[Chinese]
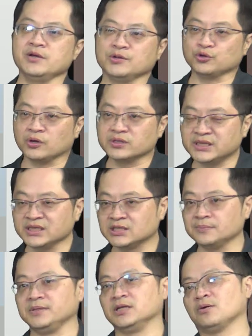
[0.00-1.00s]
因为用净值
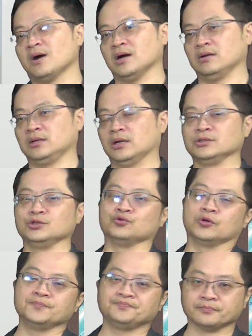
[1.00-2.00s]
比的话，老实
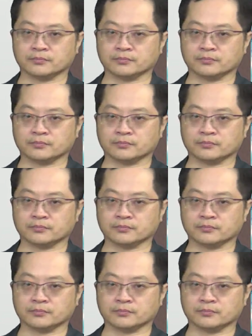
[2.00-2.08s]
说。